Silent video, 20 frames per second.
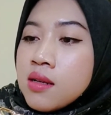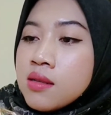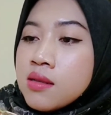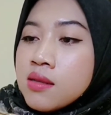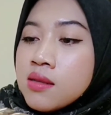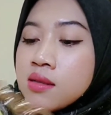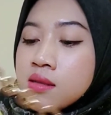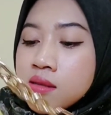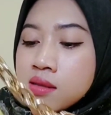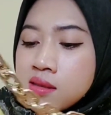
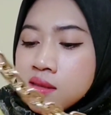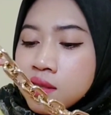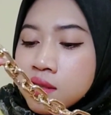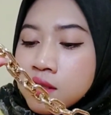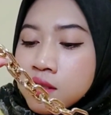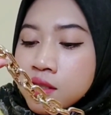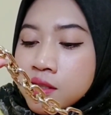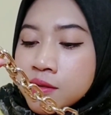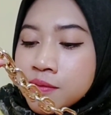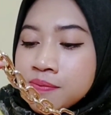
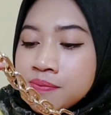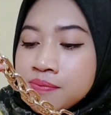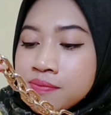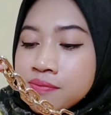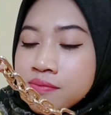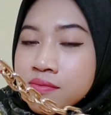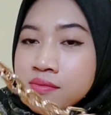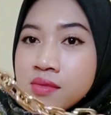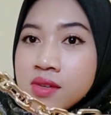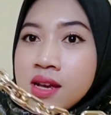um,
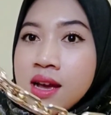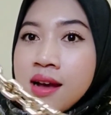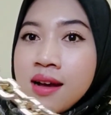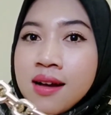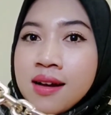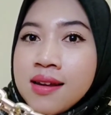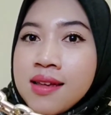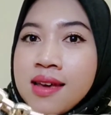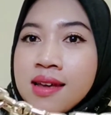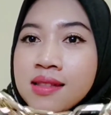
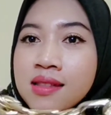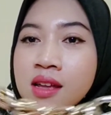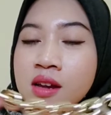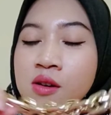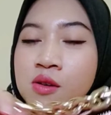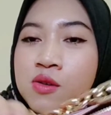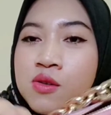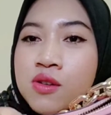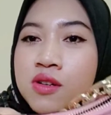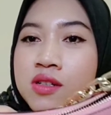gak
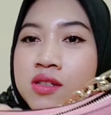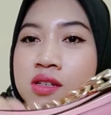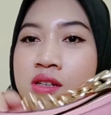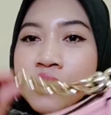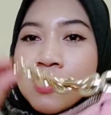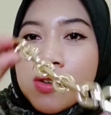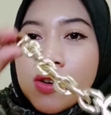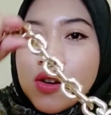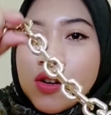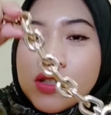kelihatan gold
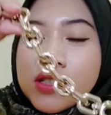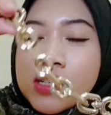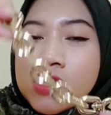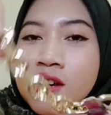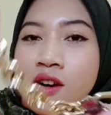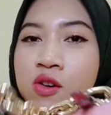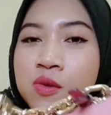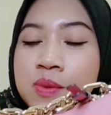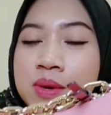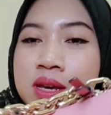gitu loh
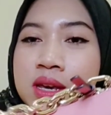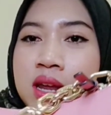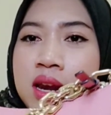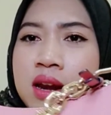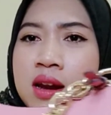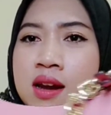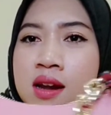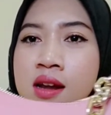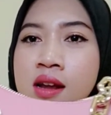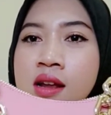jadi aku pikir
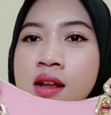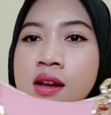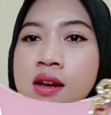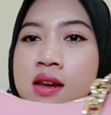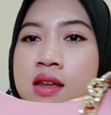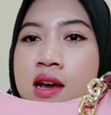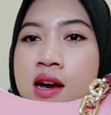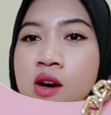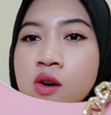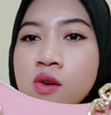
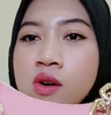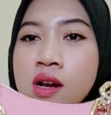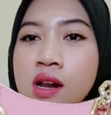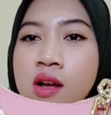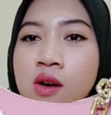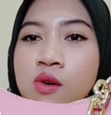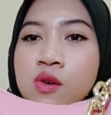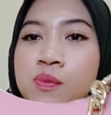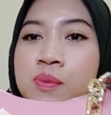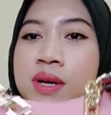di
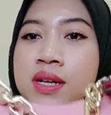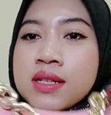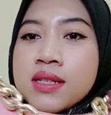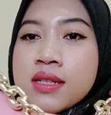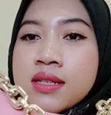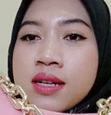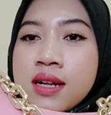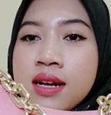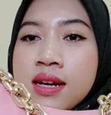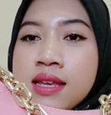awal aku pas
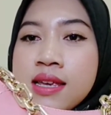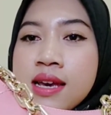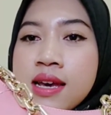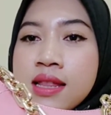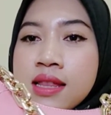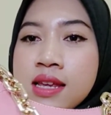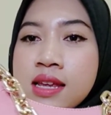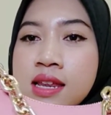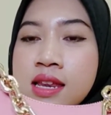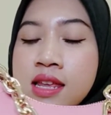
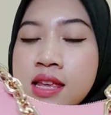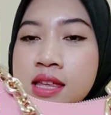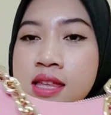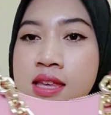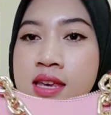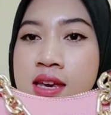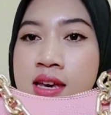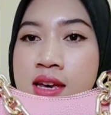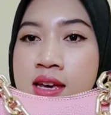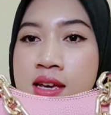kelihat
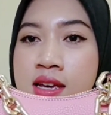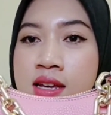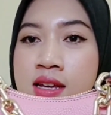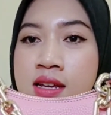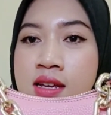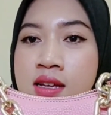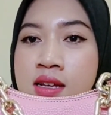ininya